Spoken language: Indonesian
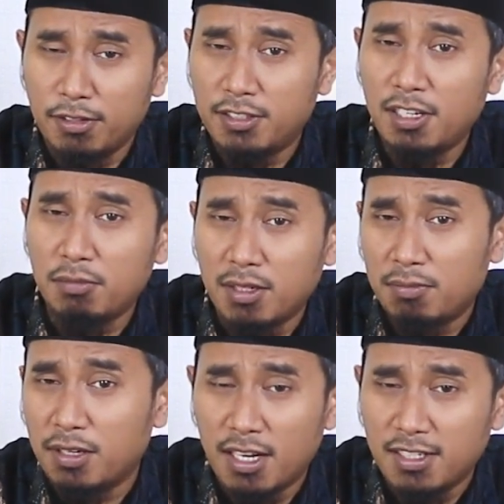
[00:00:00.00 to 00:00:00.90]
manusia
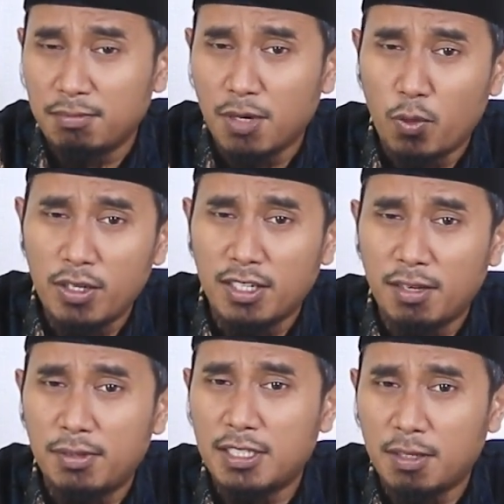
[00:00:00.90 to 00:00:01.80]
menganggap bahwa
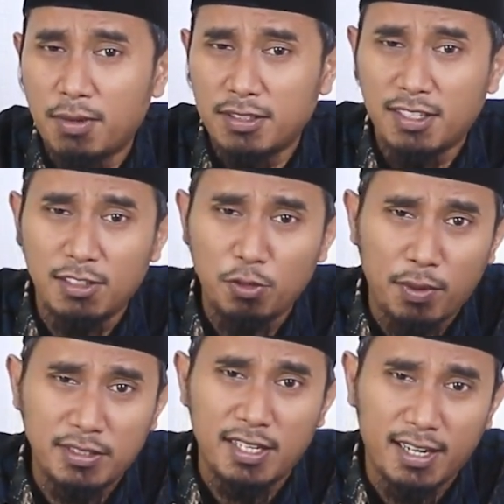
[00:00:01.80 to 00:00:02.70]
yang namanya kematian
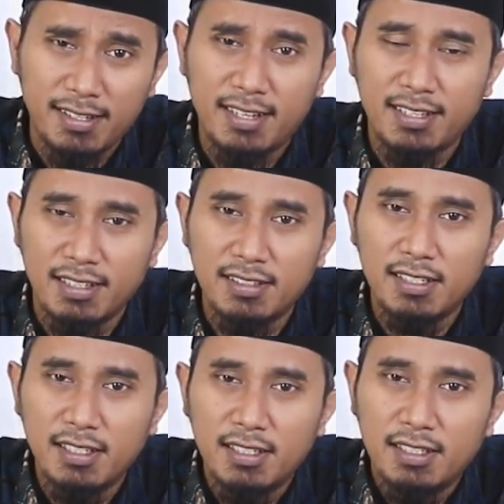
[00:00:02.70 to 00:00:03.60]
itu pasti akan datang
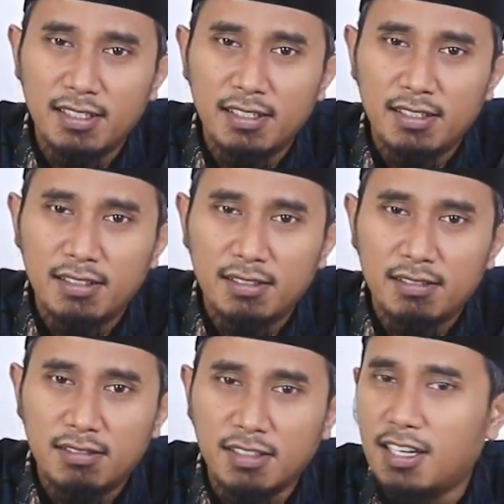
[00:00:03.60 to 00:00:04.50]

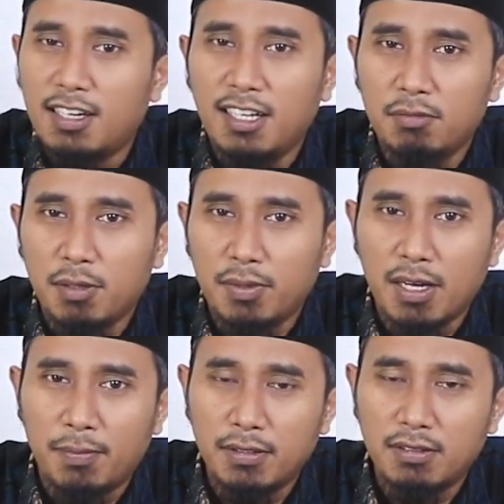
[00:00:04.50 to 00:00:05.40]
tidak ada yang
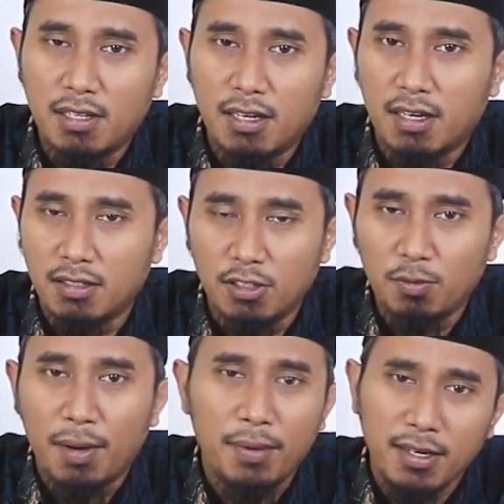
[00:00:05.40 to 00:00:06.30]
berpendapat akan
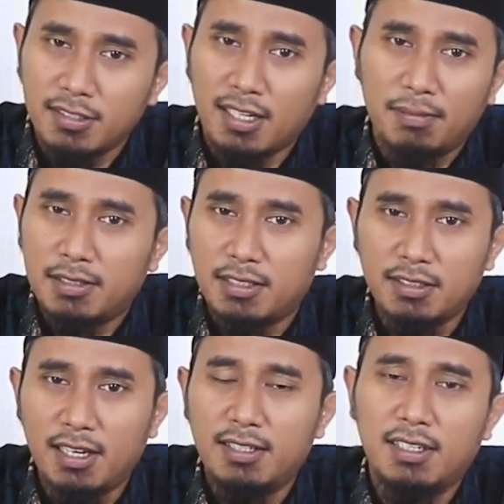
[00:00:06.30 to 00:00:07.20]
hidup abadi selamanya,
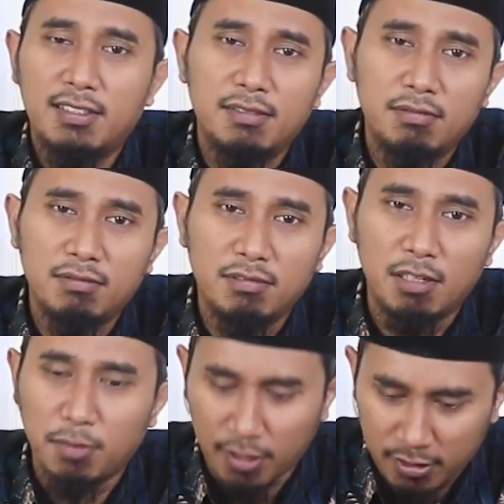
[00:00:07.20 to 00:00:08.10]
tidak ada.
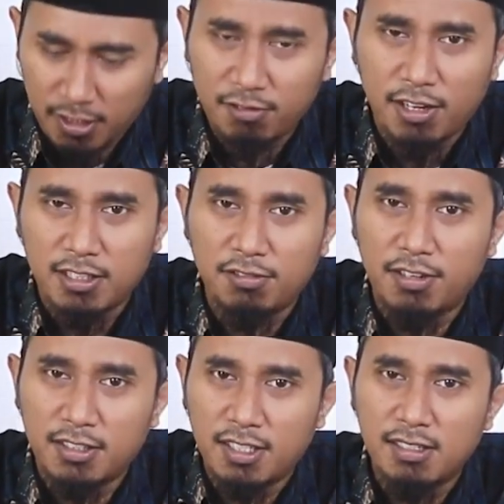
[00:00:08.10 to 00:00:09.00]
Dan berdasarkan
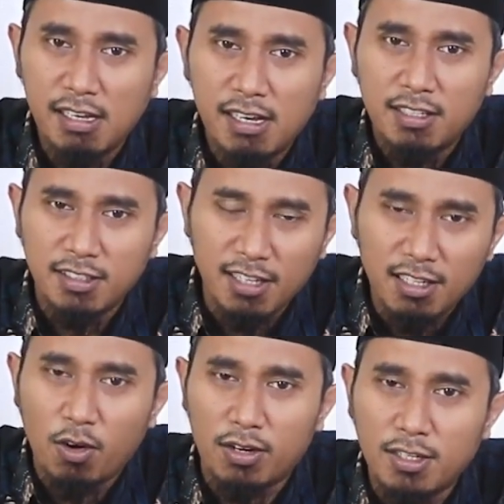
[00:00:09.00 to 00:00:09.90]
fakta-fakta,
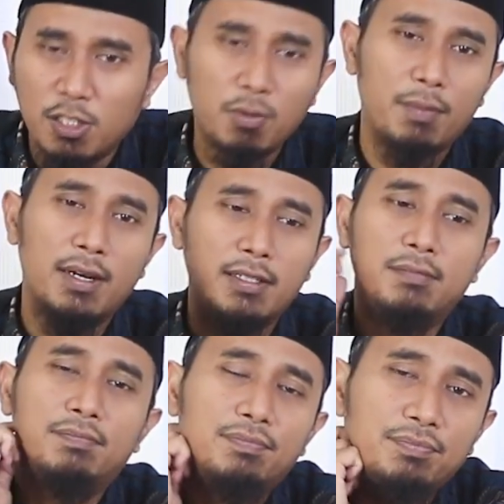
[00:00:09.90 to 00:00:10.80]
tidak ada orang hidup abadi.